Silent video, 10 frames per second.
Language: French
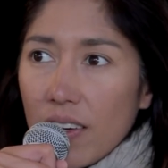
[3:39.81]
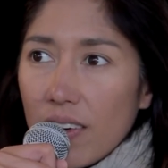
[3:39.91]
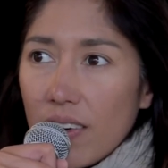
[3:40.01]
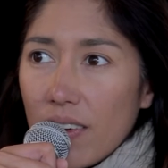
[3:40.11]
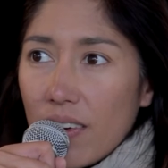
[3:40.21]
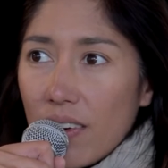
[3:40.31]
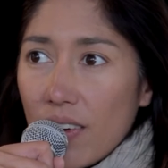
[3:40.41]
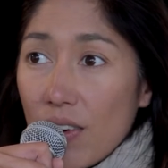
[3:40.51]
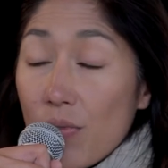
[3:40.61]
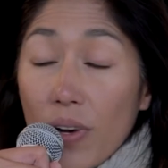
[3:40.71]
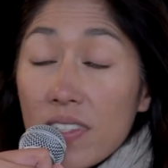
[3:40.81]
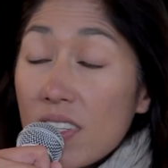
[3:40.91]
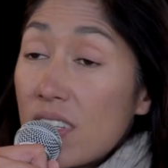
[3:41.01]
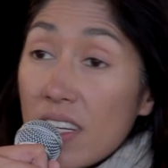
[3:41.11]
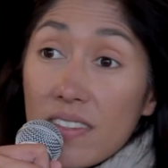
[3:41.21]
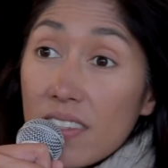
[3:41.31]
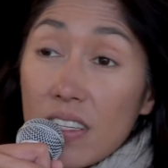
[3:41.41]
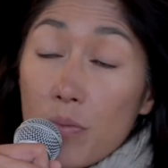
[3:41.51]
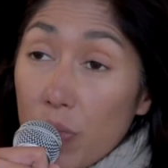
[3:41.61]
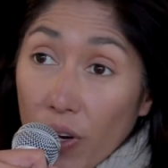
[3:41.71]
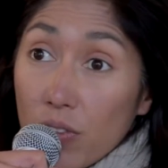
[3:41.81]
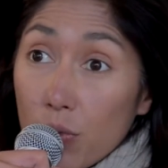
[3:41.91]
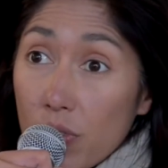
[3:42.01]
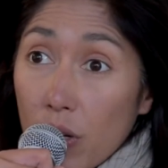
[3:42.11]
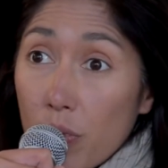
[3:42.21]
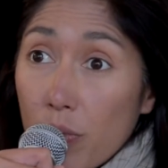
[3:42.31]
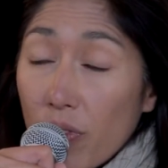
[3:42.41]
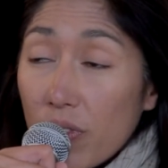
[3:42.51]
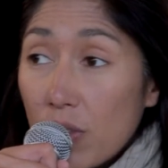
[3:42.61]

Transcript: voir si j'y étais bien, tout simplement.